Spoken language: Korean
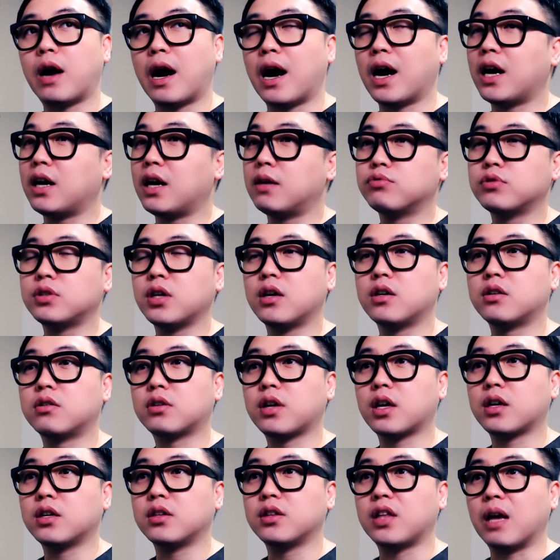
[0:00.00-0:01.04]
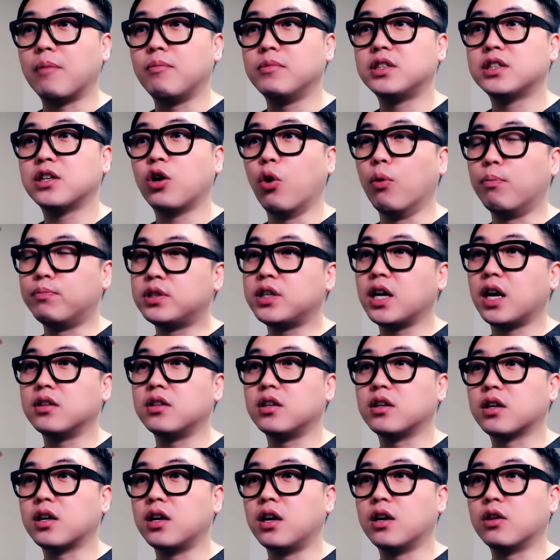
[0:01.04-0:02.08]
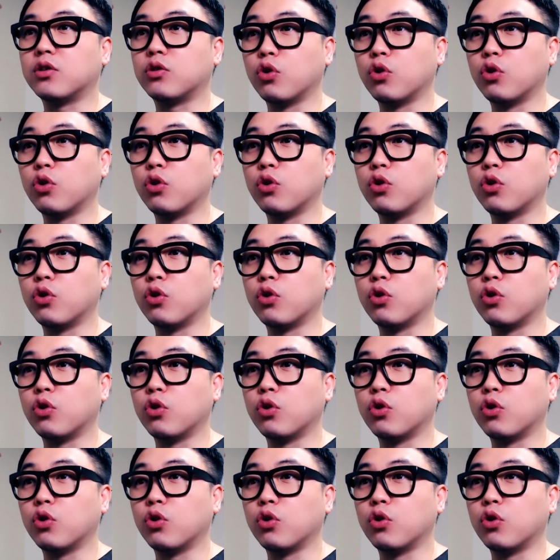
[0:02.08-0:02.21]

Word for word: 아하 부장 그렇게 큰 데미지가 없지 않을까.